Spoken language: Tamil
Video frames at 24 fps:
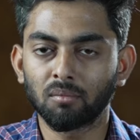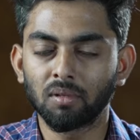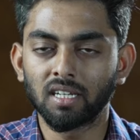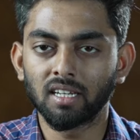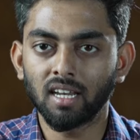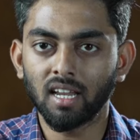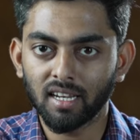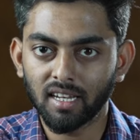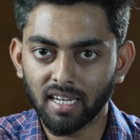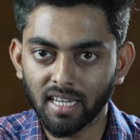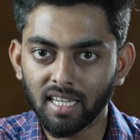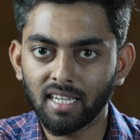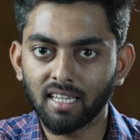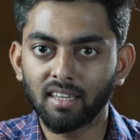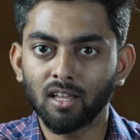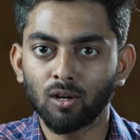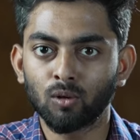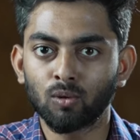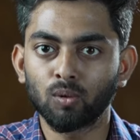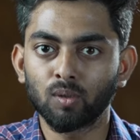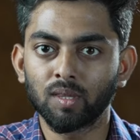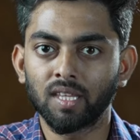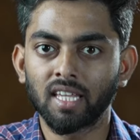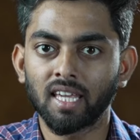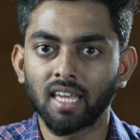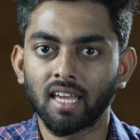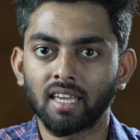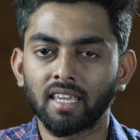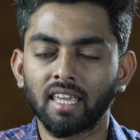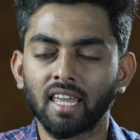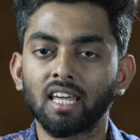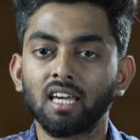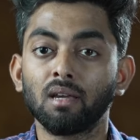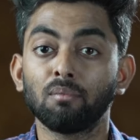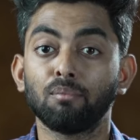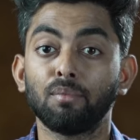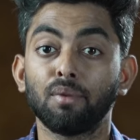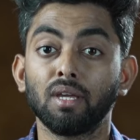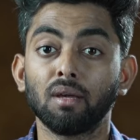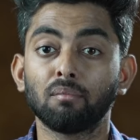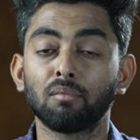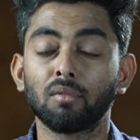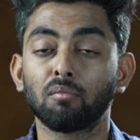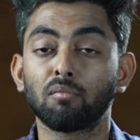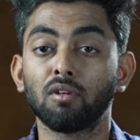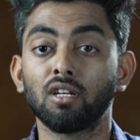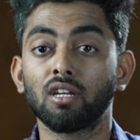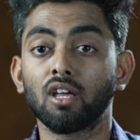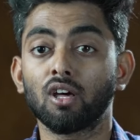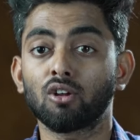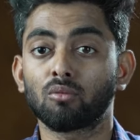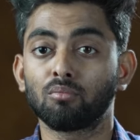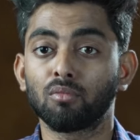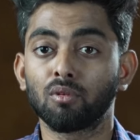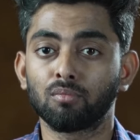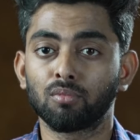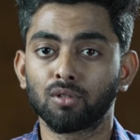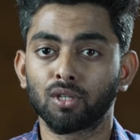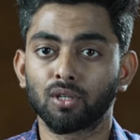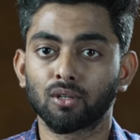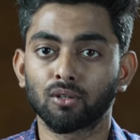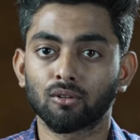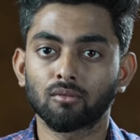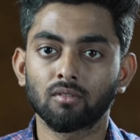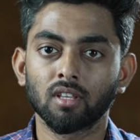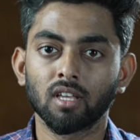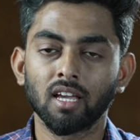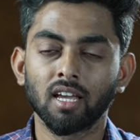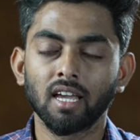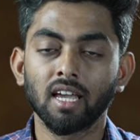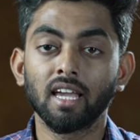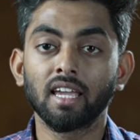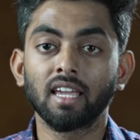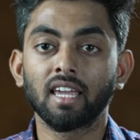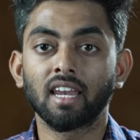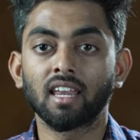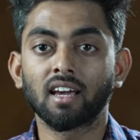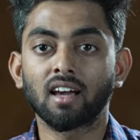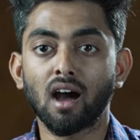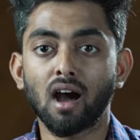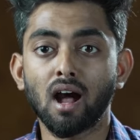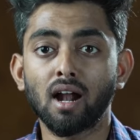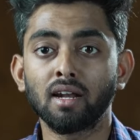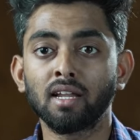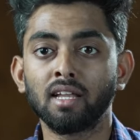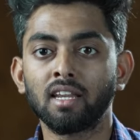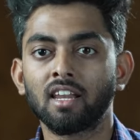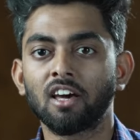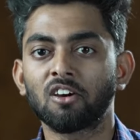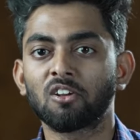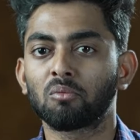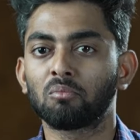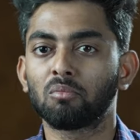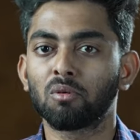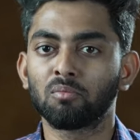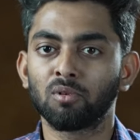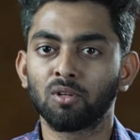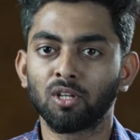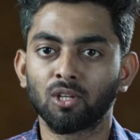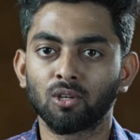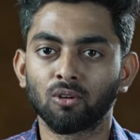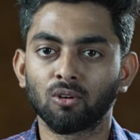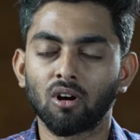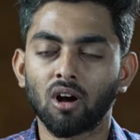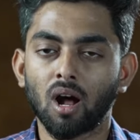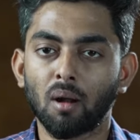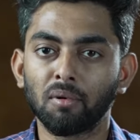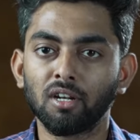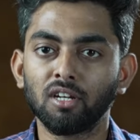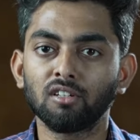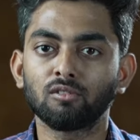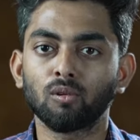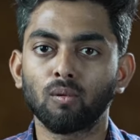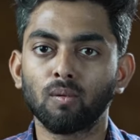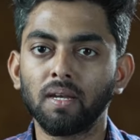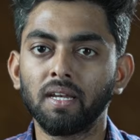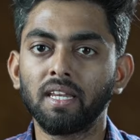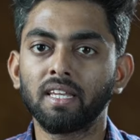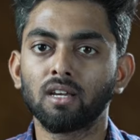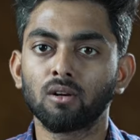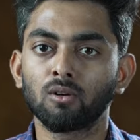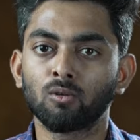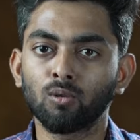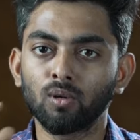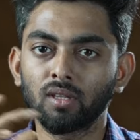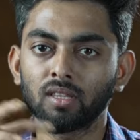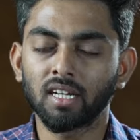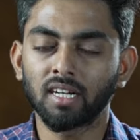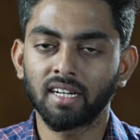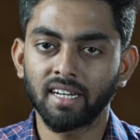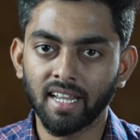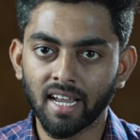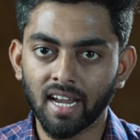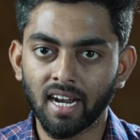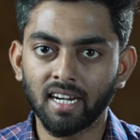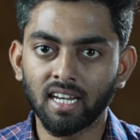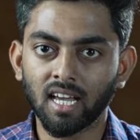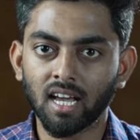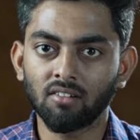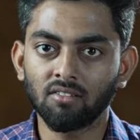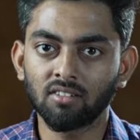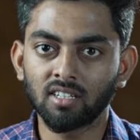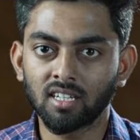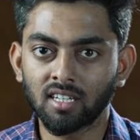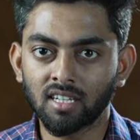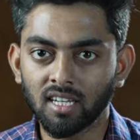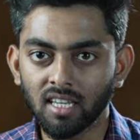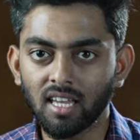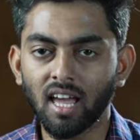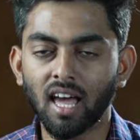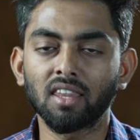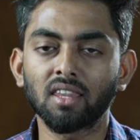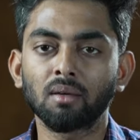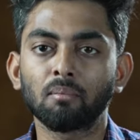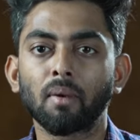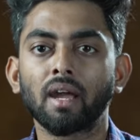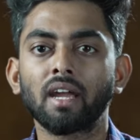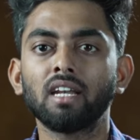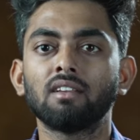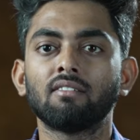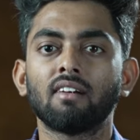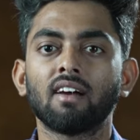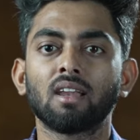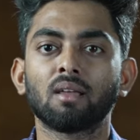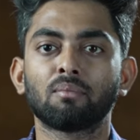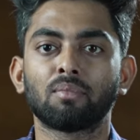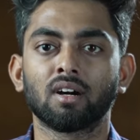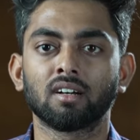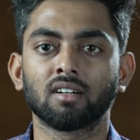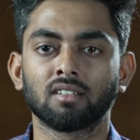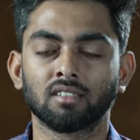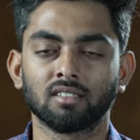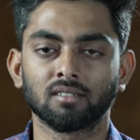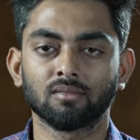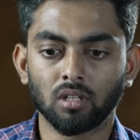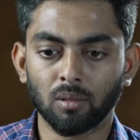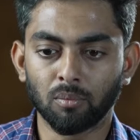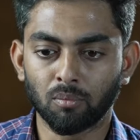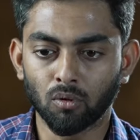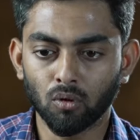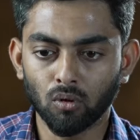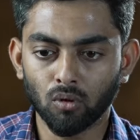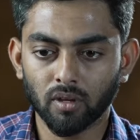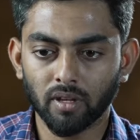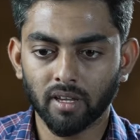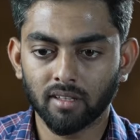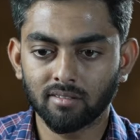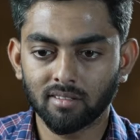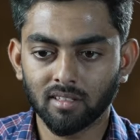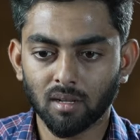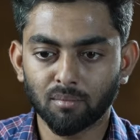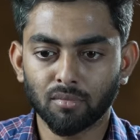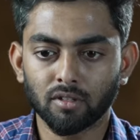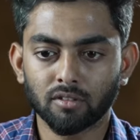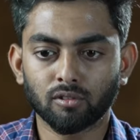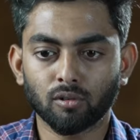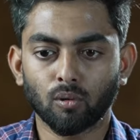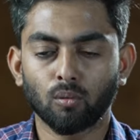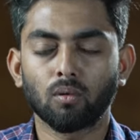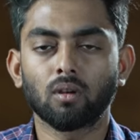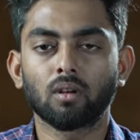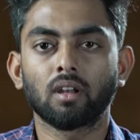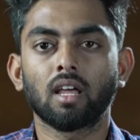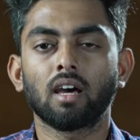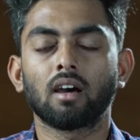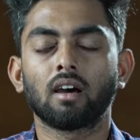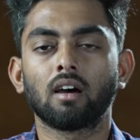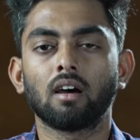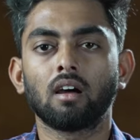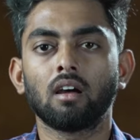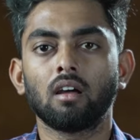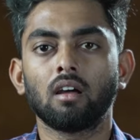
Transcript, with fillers: அப்படின்னா நீங்கள் தான் கொடுத்தீங்க எனக்கு பிஎம்டபிள்யூனா ரொம்ப பிடிக்கும் எனக்கு ஆடினா ரொம்ப பிடிக்கும் அப்படின்னு சொல்லி நீங்கள் கொடுத்த டேட்டாவுக்கு அந்த மைண்டு வேலை பார்க்குது இப்போது எக்ஸாம்பிள் சொல்லணும்னா